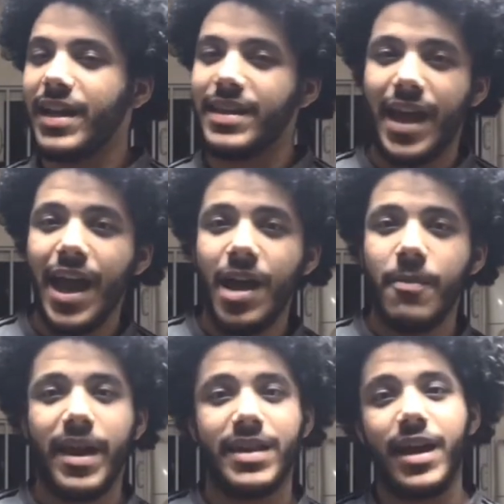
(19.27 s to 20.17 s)

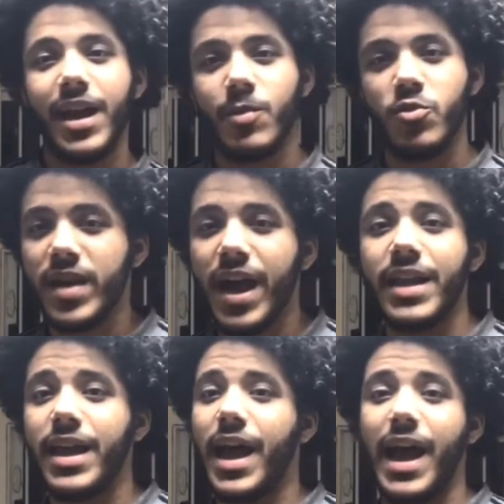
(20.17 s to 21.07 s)
اكتئاب احتياج
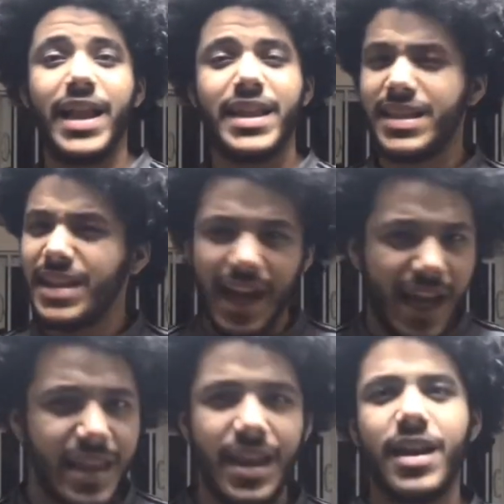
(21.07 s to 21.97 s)
لمساعده حاجات كتيره
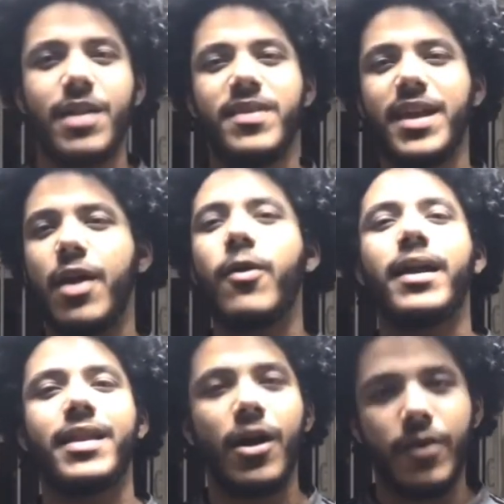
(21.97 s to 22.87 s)
جدا نمسكها
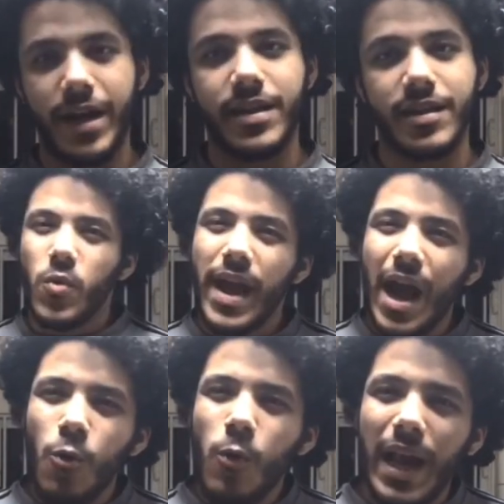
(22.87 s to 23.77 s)
واحده واحده
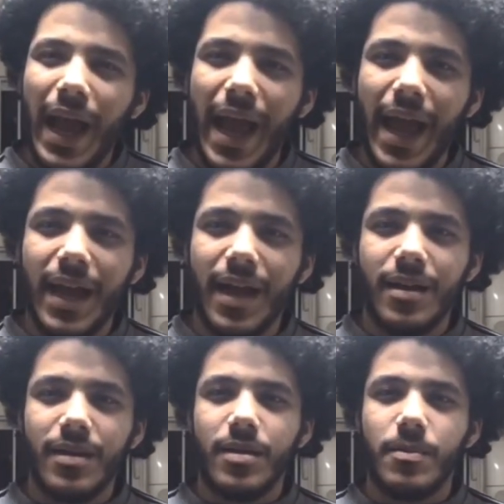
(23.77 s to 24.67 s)
واول
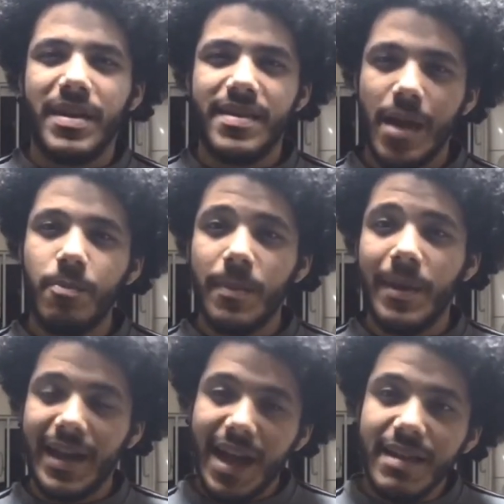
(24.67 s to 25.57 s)
حاجه بتسبب
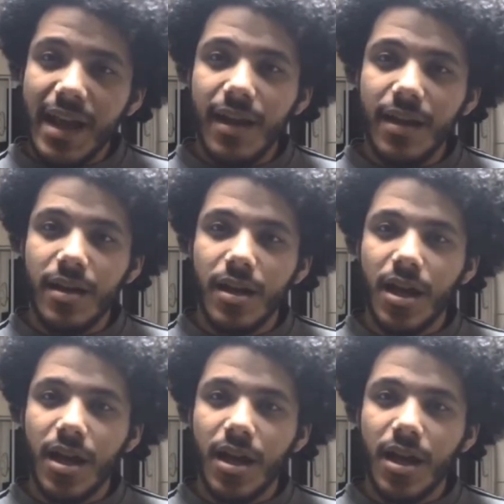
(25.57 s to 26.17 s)
الكسل